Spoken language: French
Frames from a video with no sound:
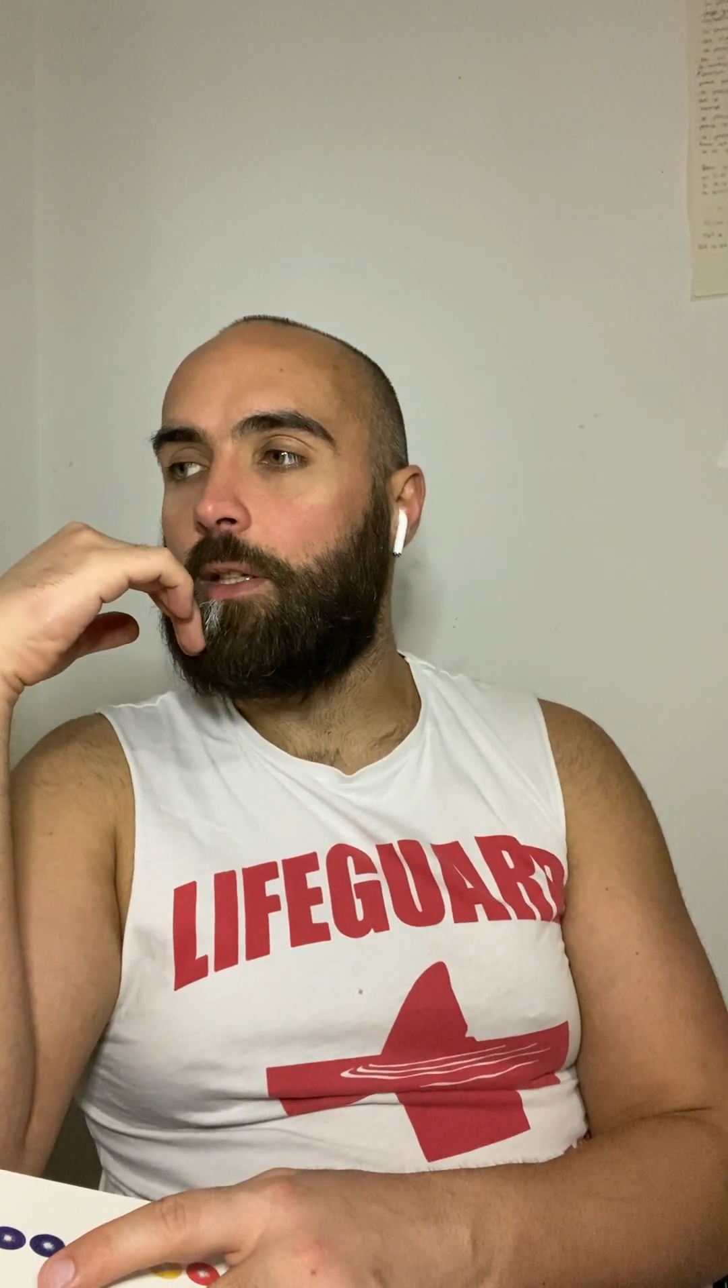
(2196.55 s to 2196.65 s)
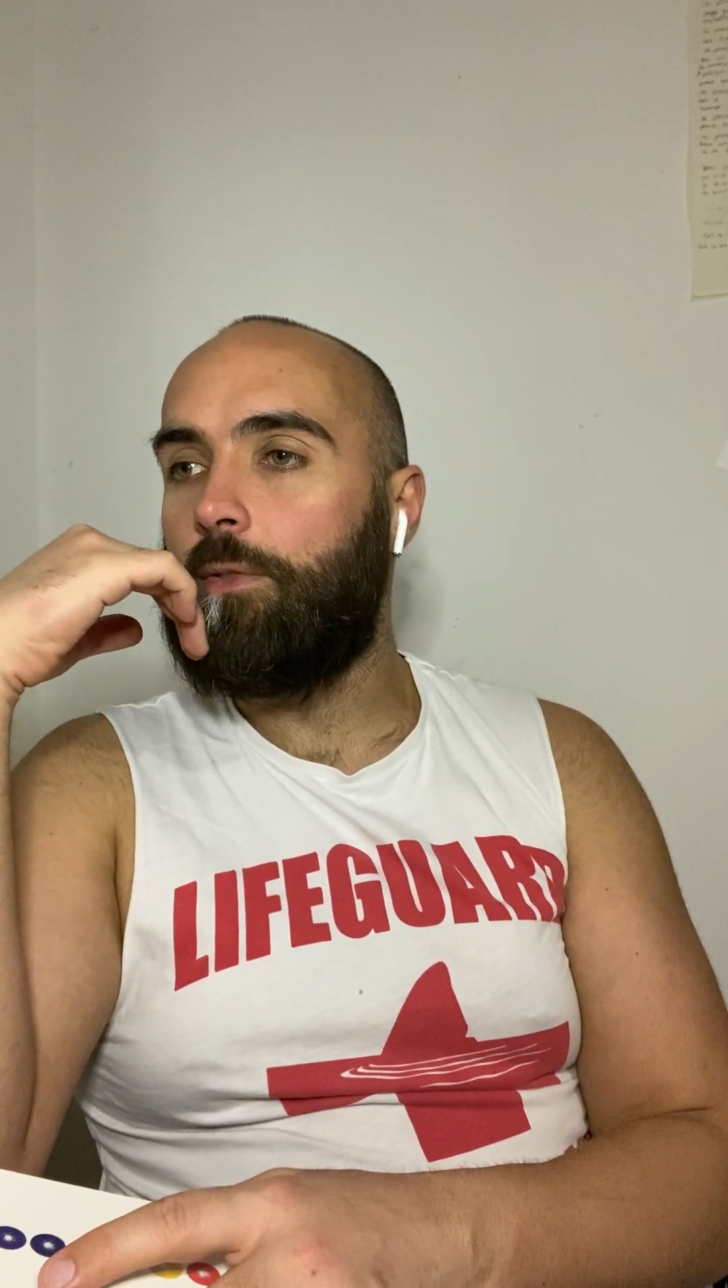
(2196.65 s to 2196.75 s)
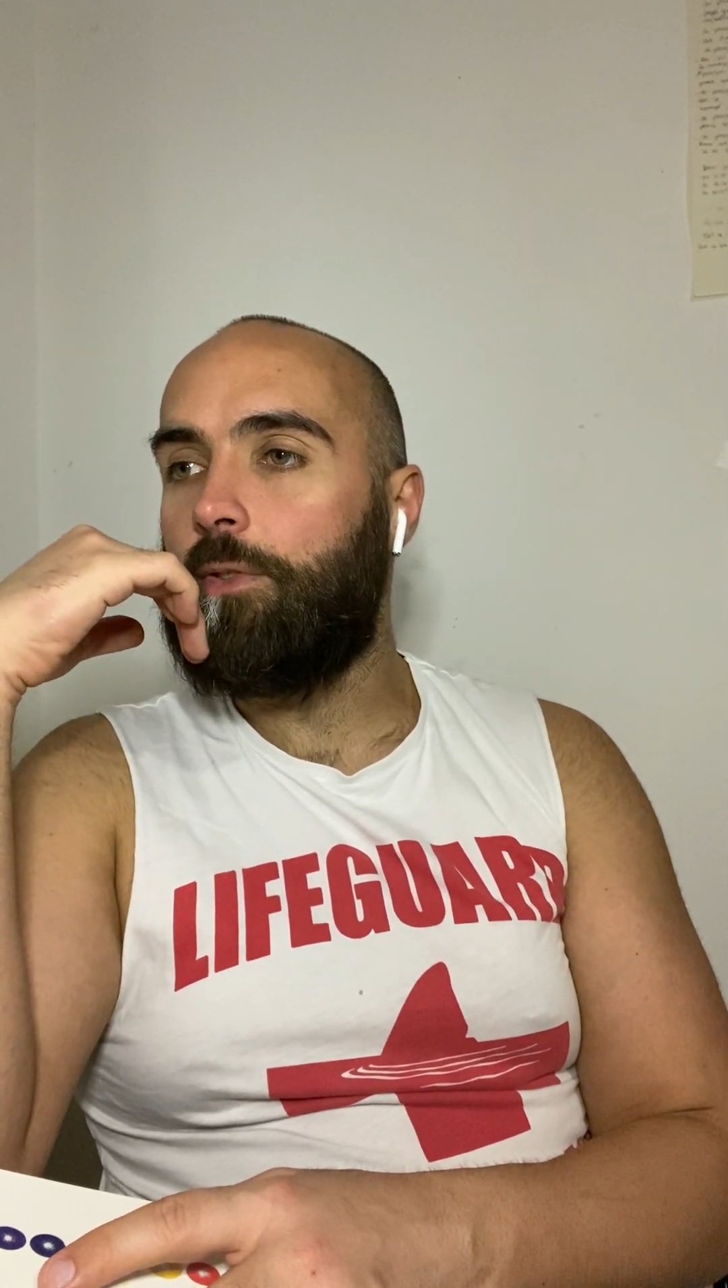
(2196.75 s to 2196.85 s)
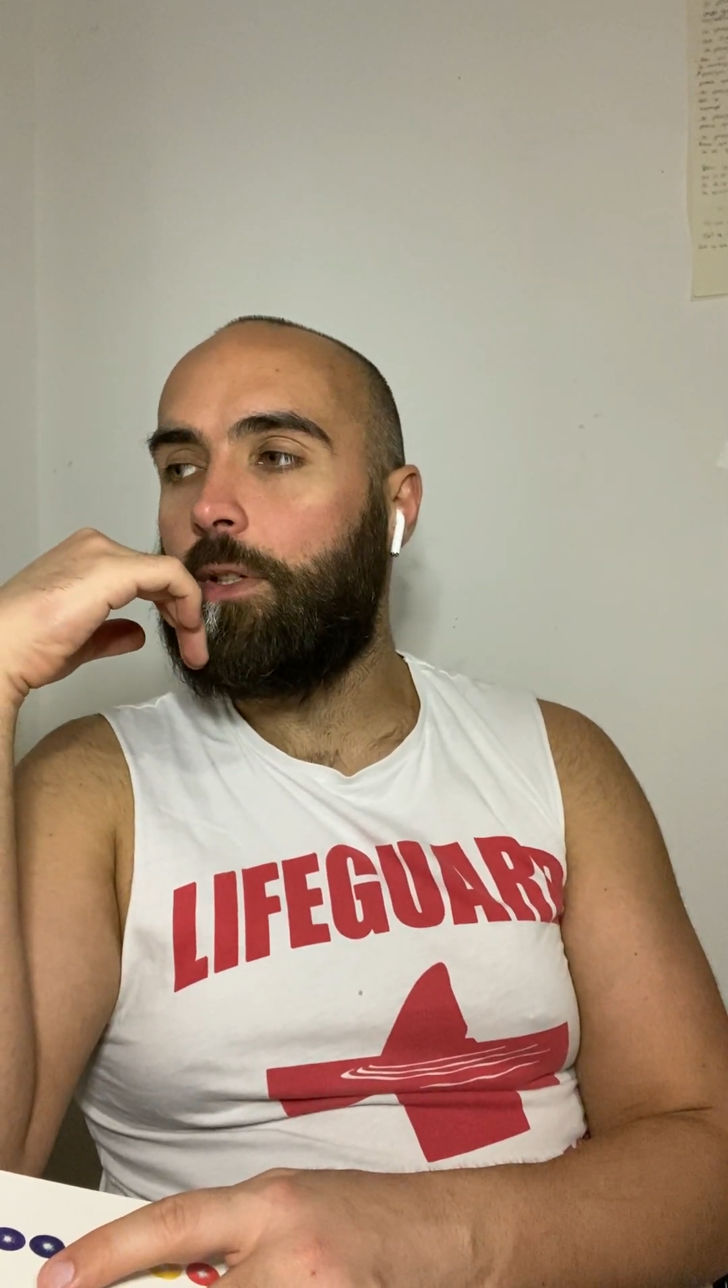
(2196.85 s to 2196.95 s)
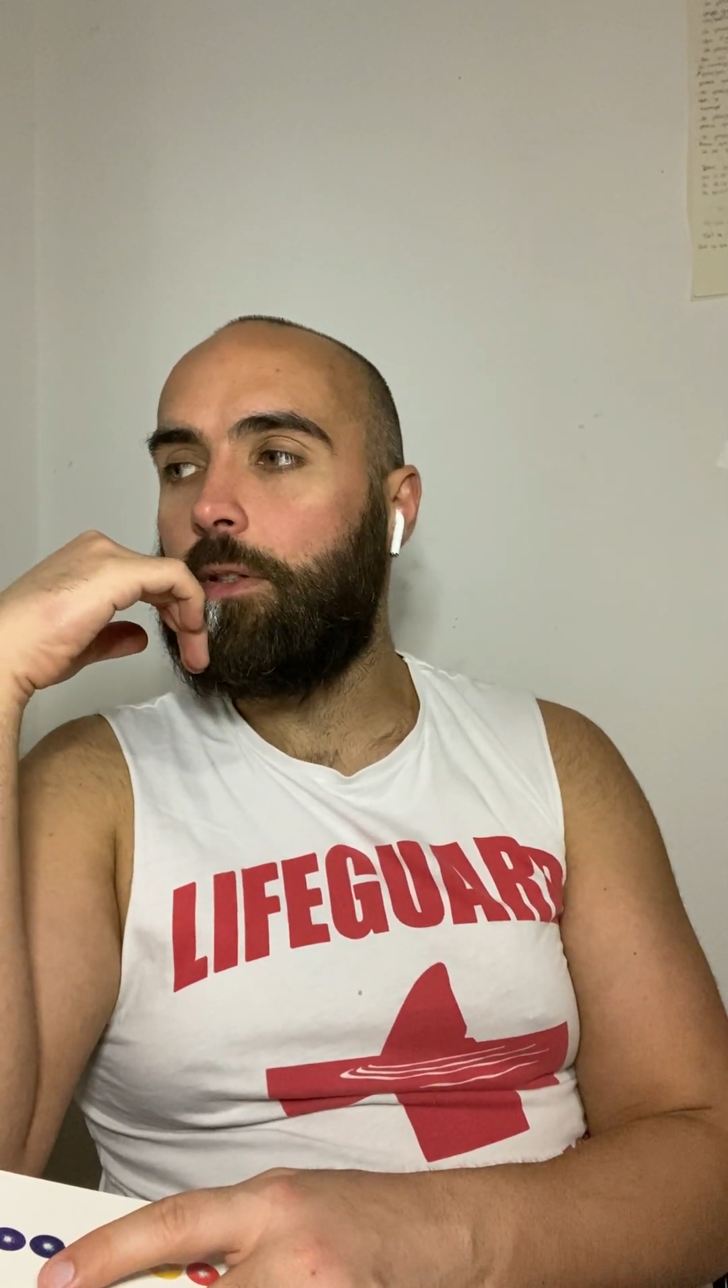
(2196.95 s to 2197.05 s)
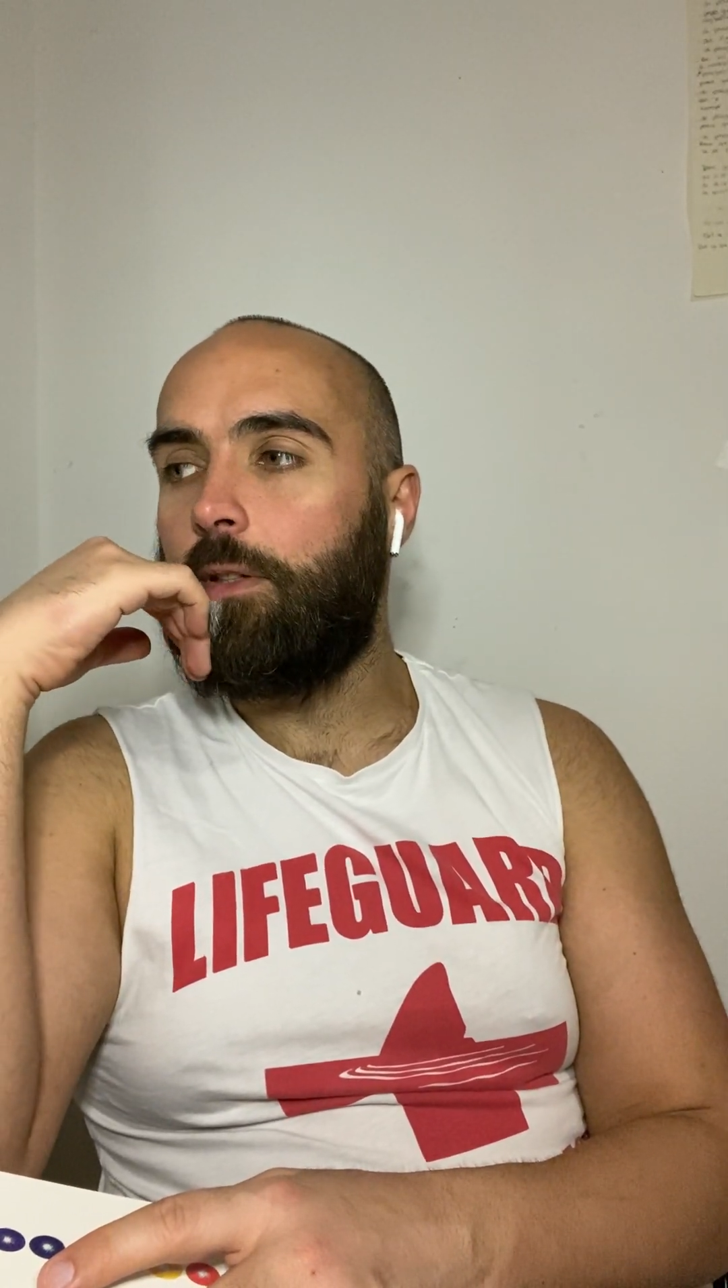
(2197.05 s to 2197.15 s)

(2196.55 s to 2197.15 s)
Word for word: téléphone